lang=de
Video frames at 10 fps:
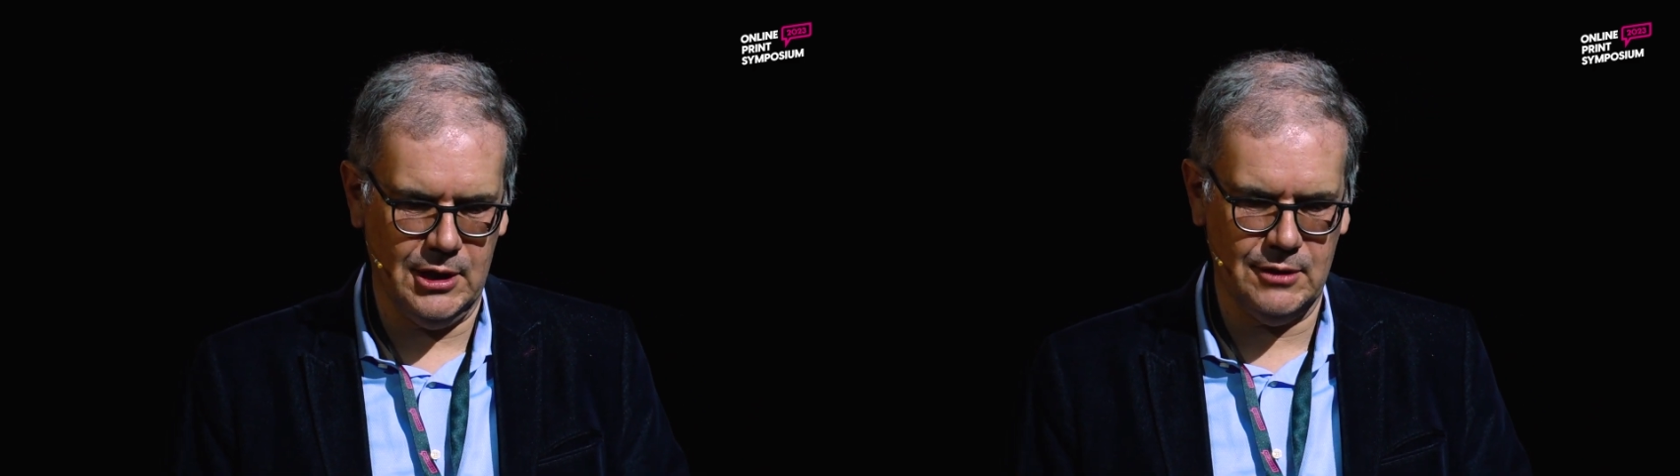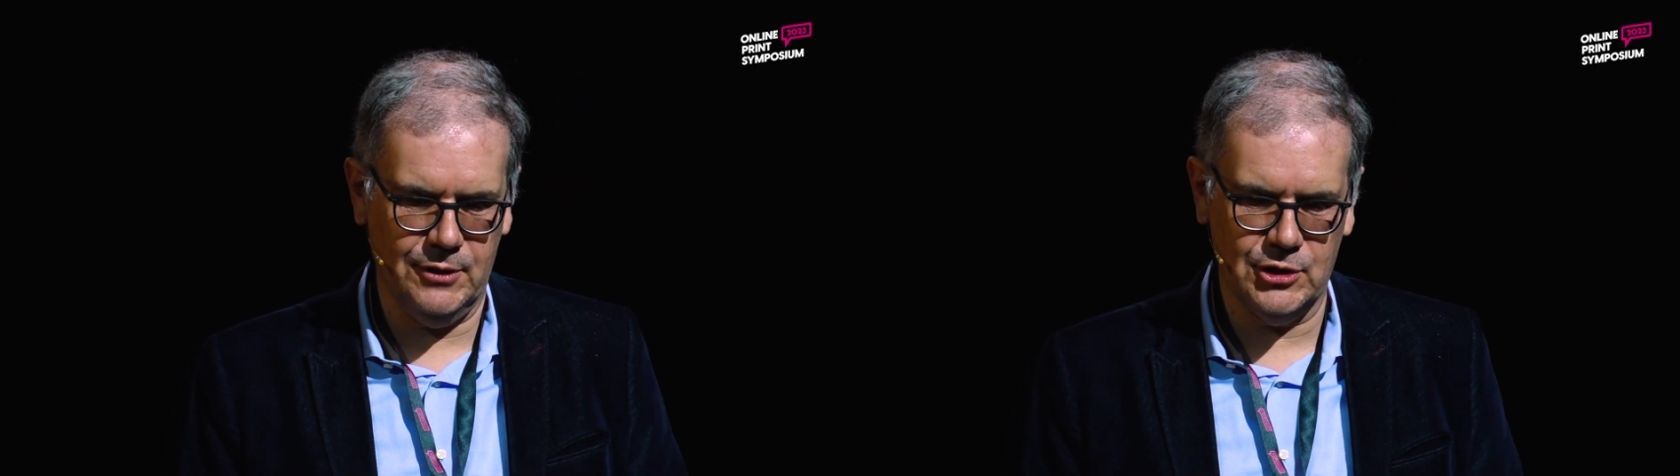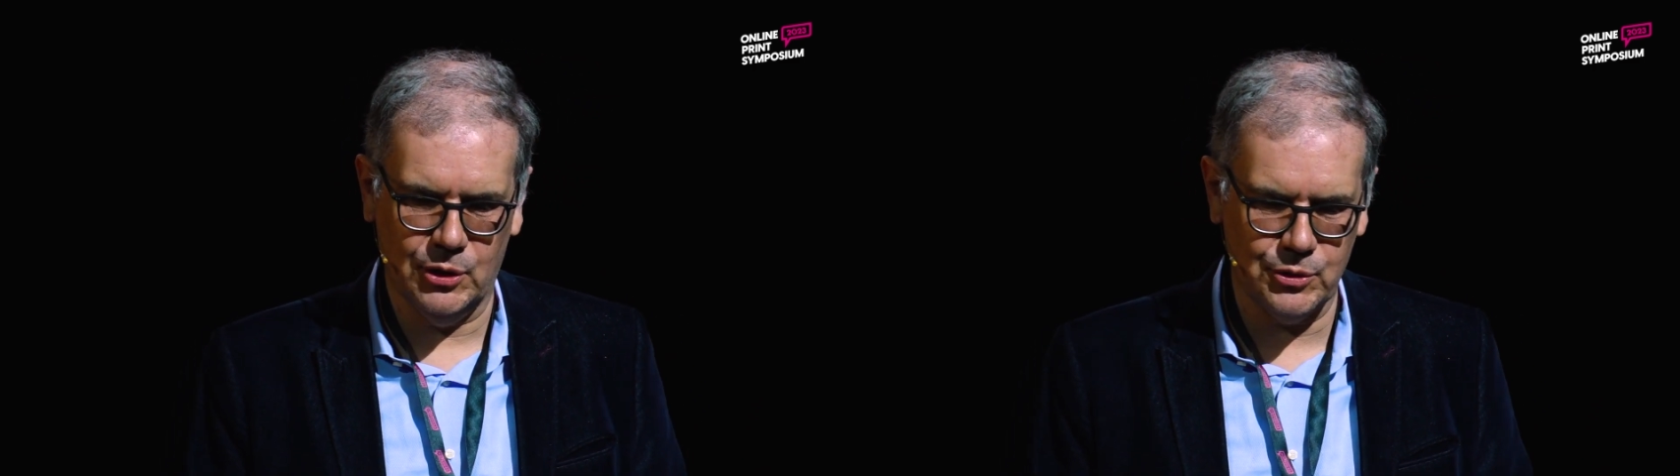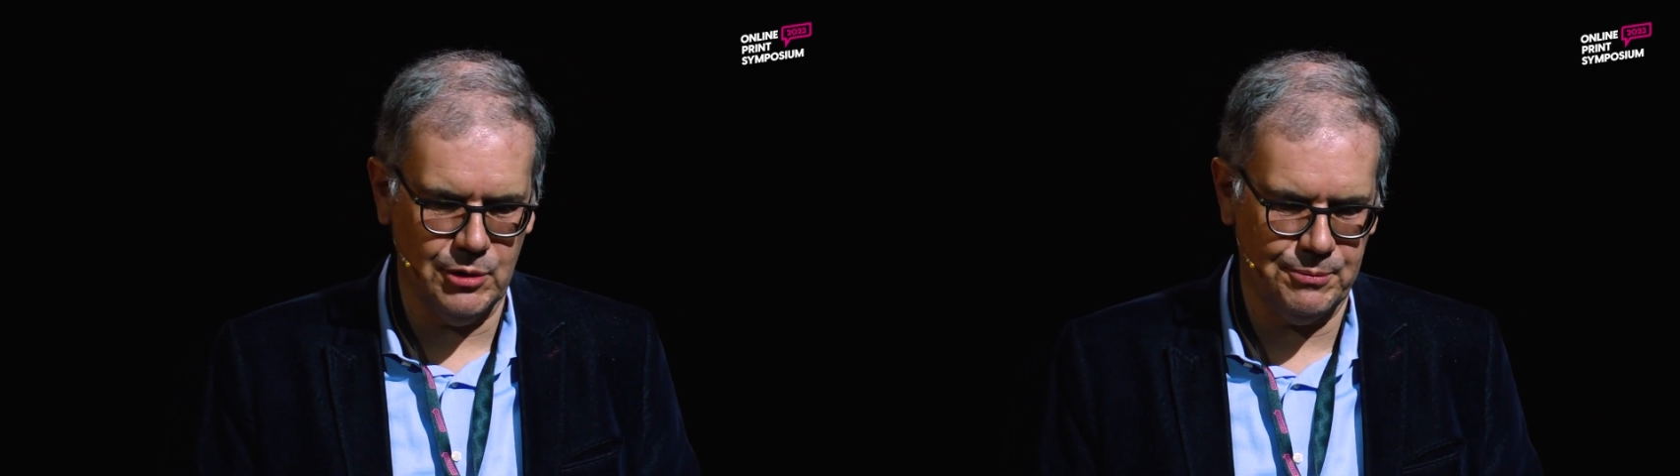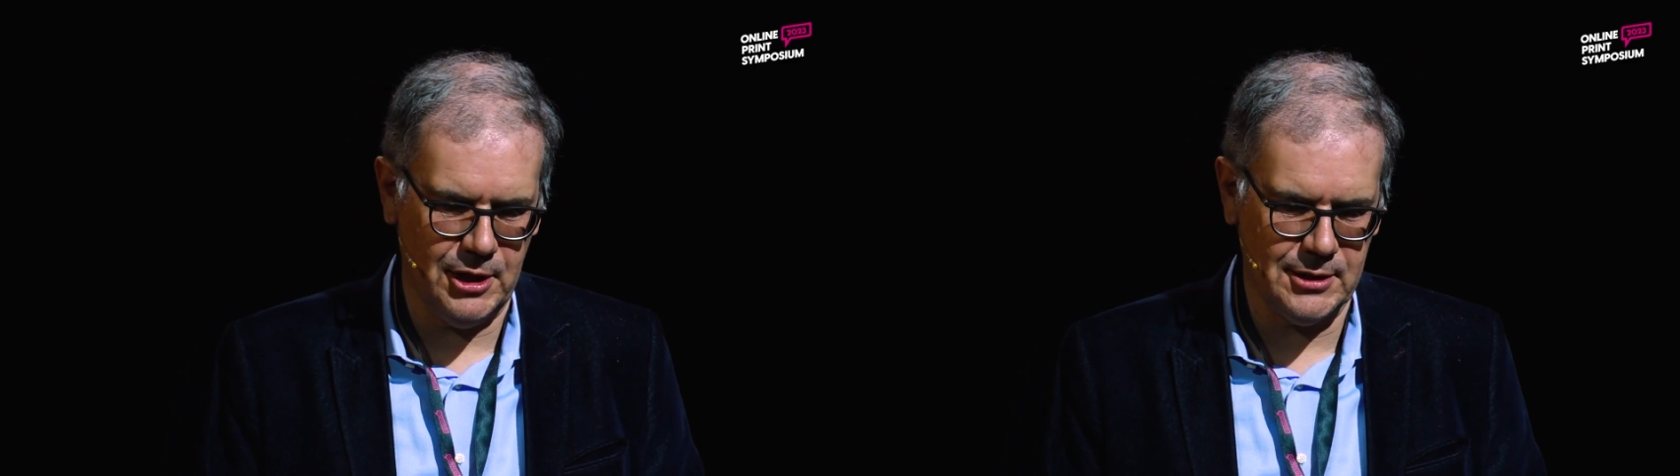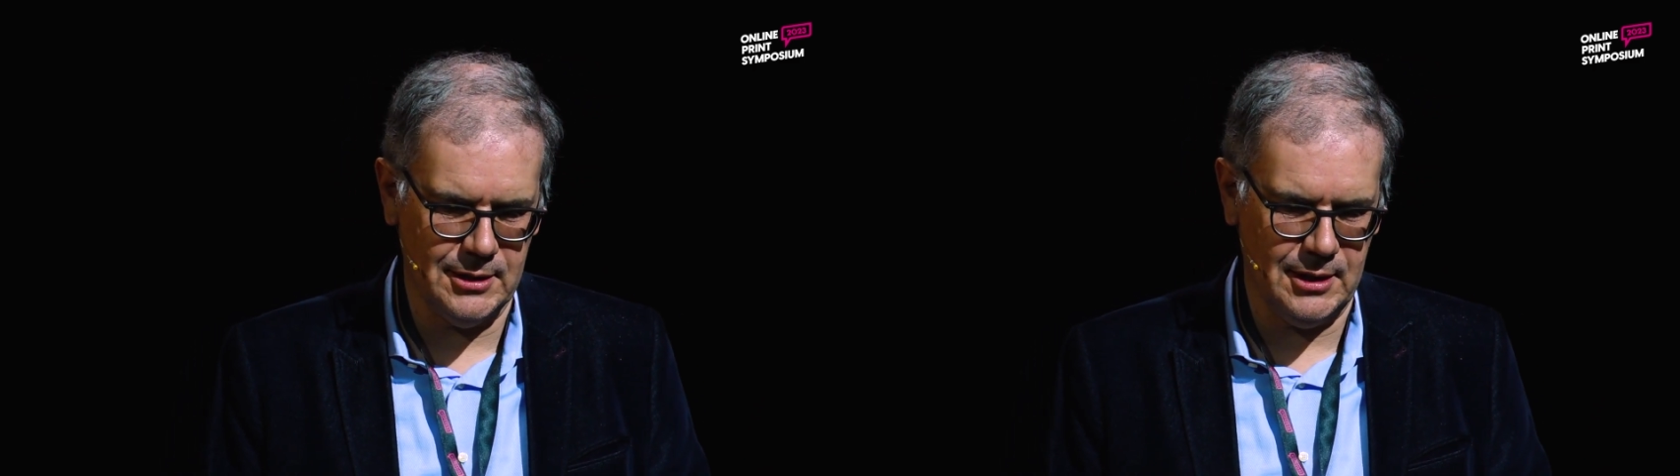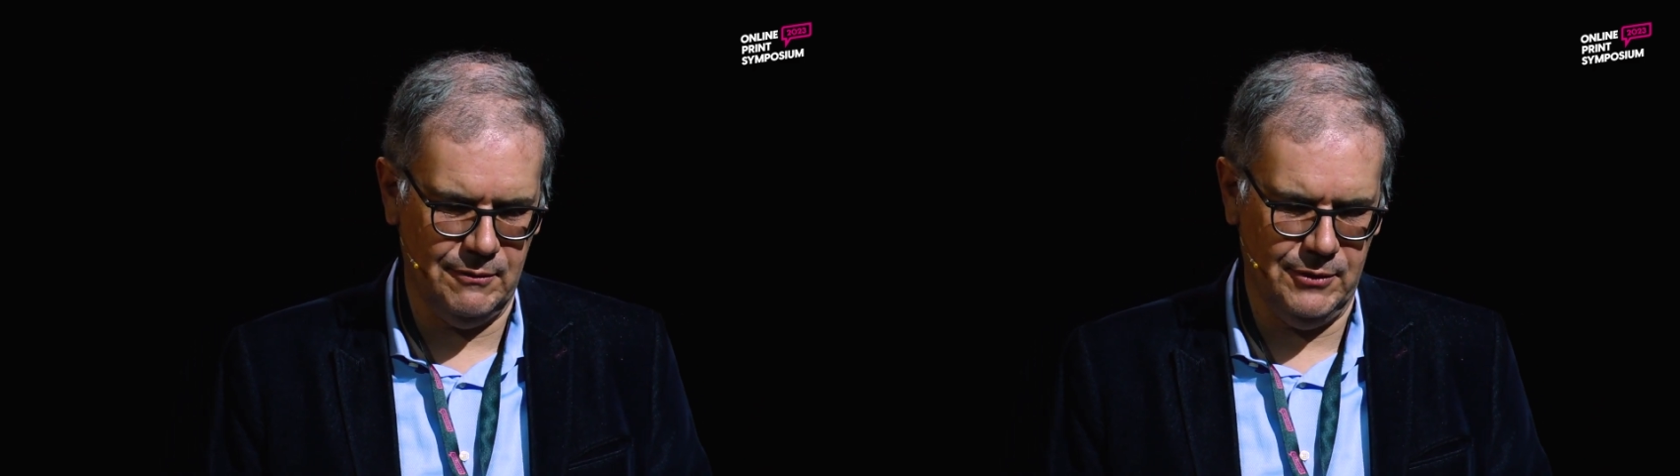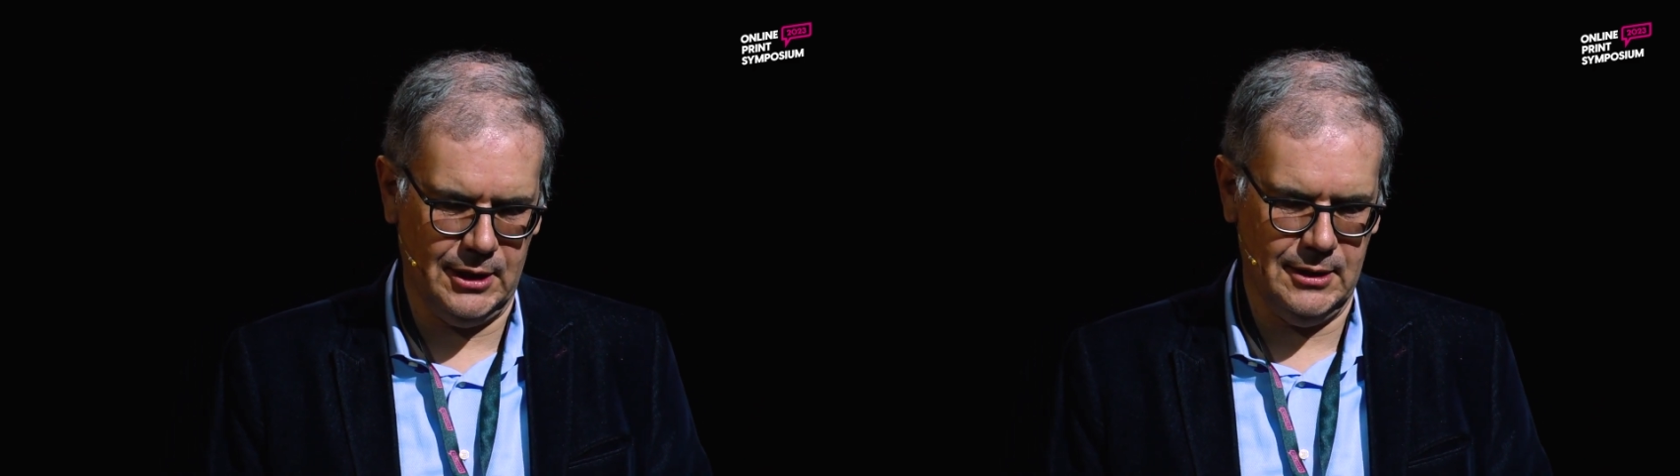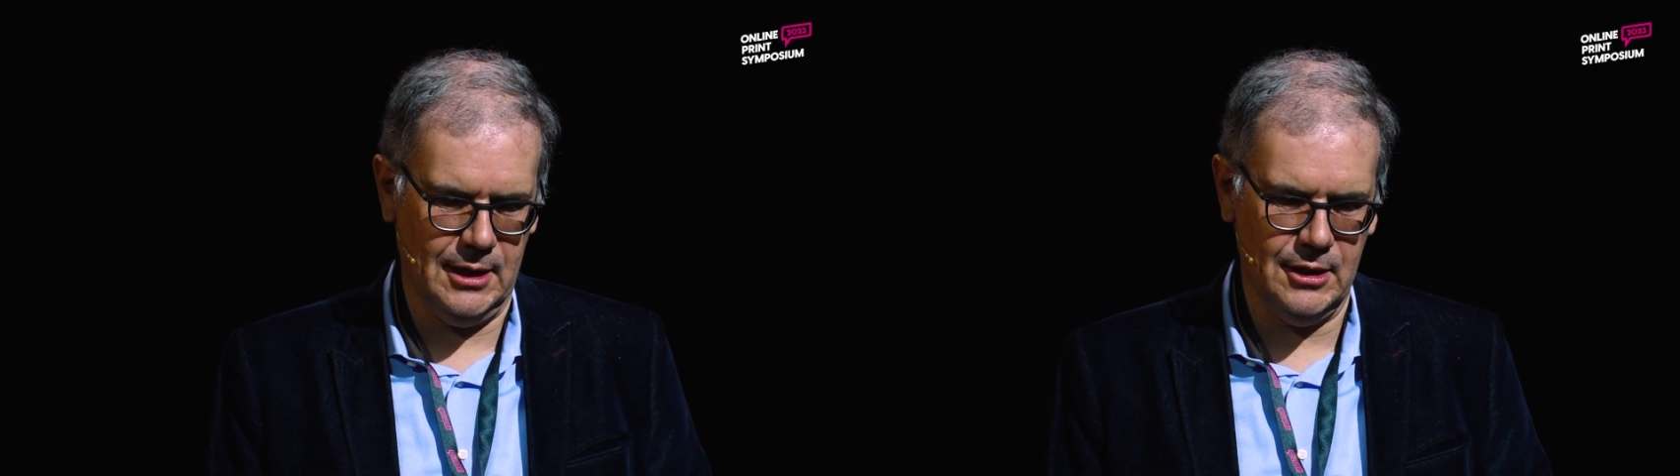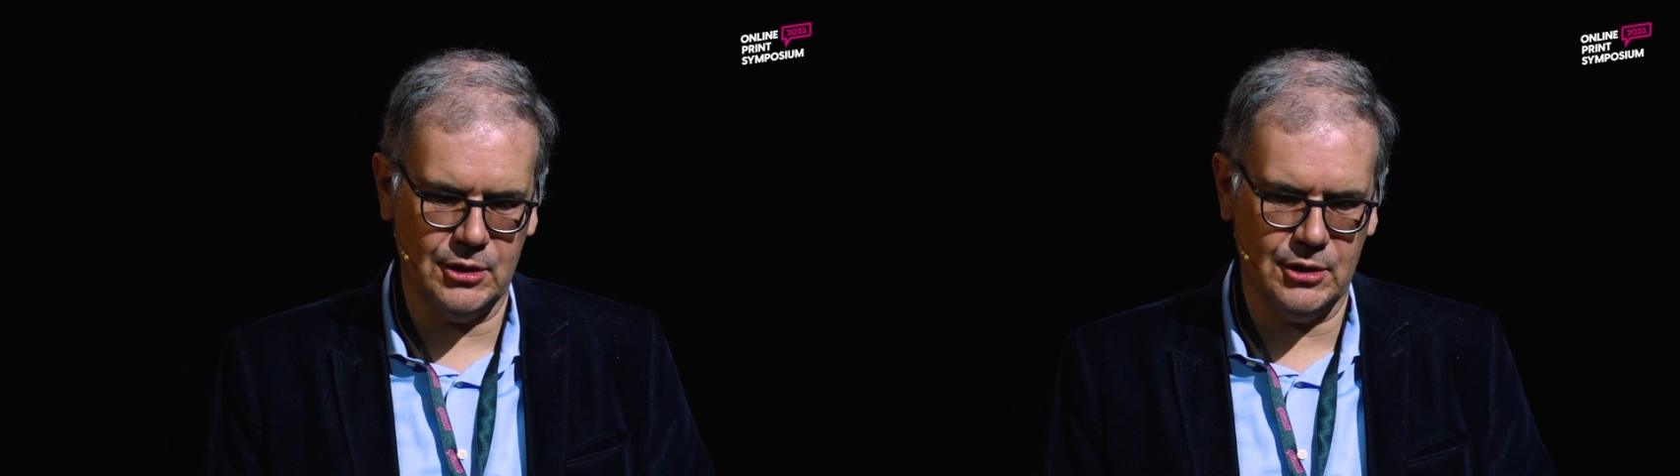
dass wir Social Presence entwickeln, ja?